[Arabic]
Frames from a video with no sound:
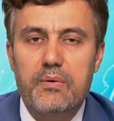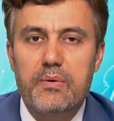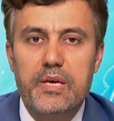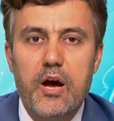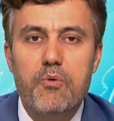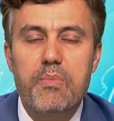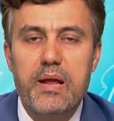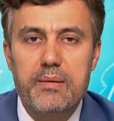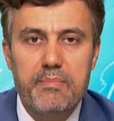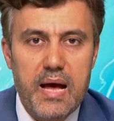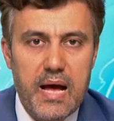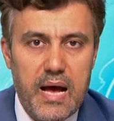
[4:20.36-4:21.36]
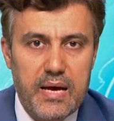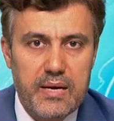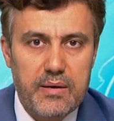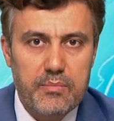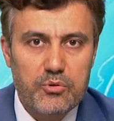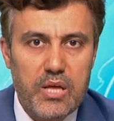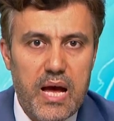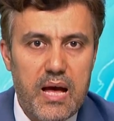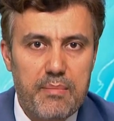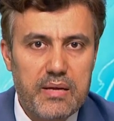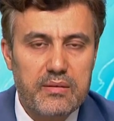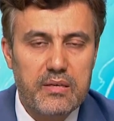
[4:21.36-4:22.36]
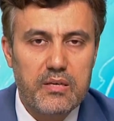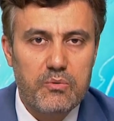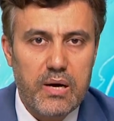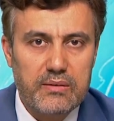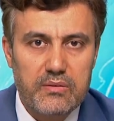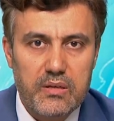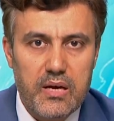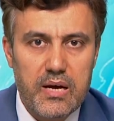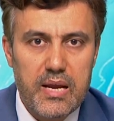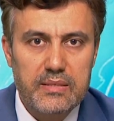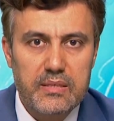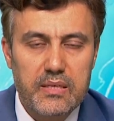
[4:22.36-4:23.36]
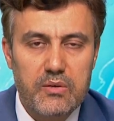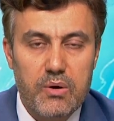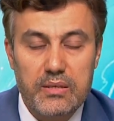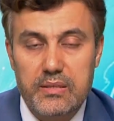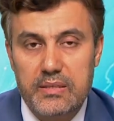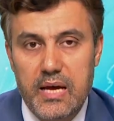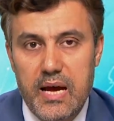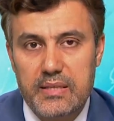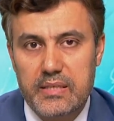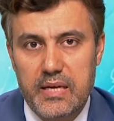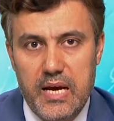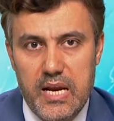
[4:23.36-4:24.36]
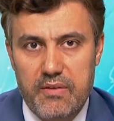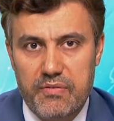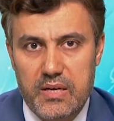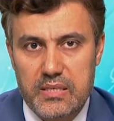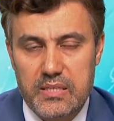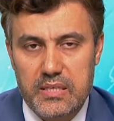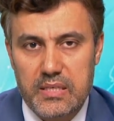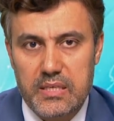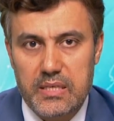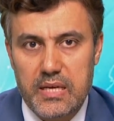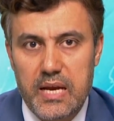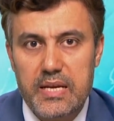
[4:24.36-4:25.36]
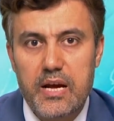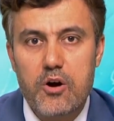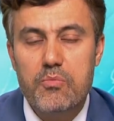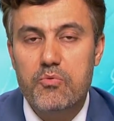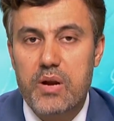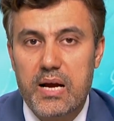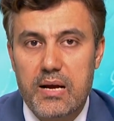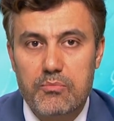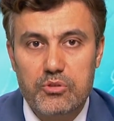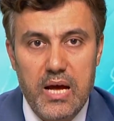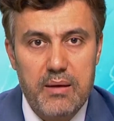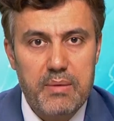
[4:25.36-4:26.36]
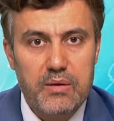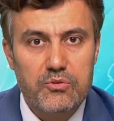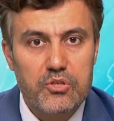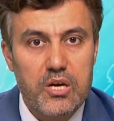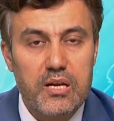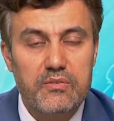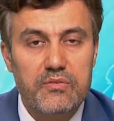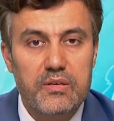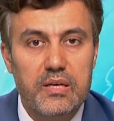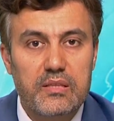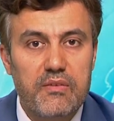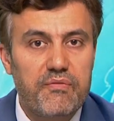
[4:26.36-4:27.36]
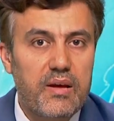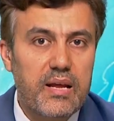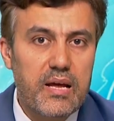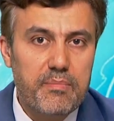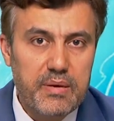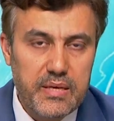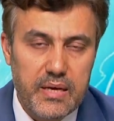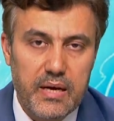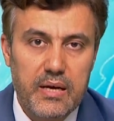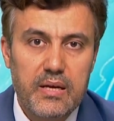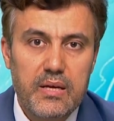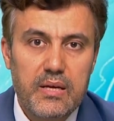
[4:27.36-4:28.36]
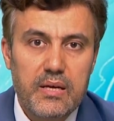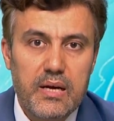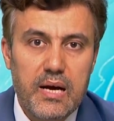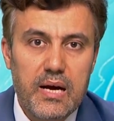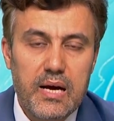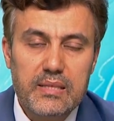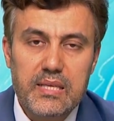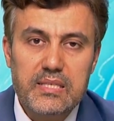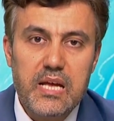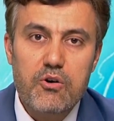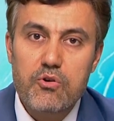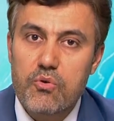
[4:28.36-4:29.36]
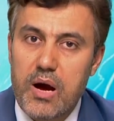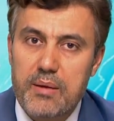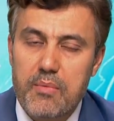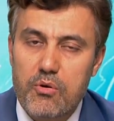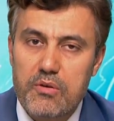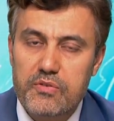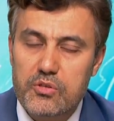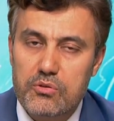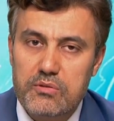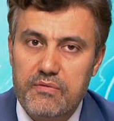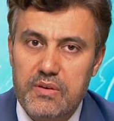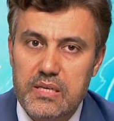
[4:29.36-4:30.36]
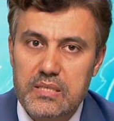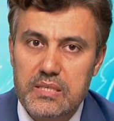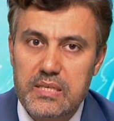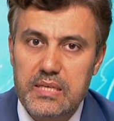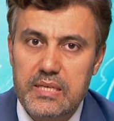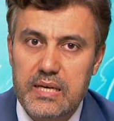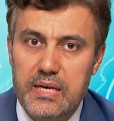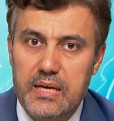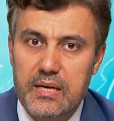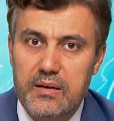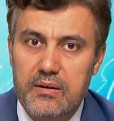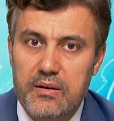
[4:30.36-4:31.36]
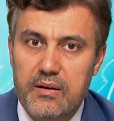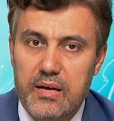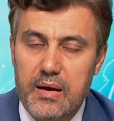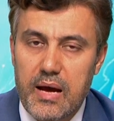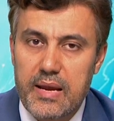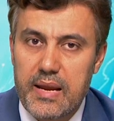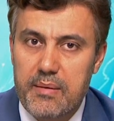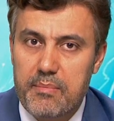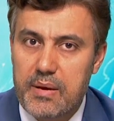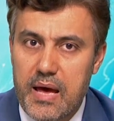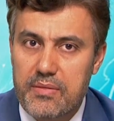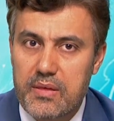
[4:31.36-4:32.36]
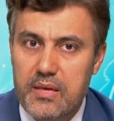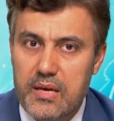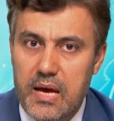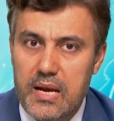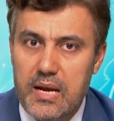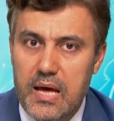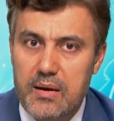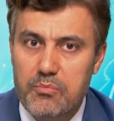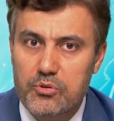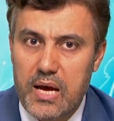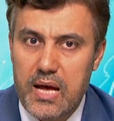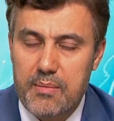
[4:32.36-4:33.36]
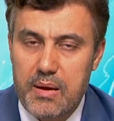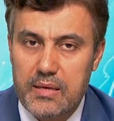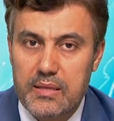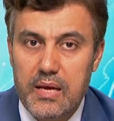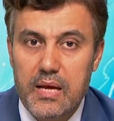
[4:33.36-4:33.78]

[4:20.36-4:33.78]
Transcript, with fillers: يوما ما عن مداهماته واعتقالاته واعتداءاته على الفلسطينيين اليوم هناك مداهمات جرت في الضفة الغربية آه، التساؤل هو عن موقف السلطة الفلسطينية آه، عن من هذه المداهمات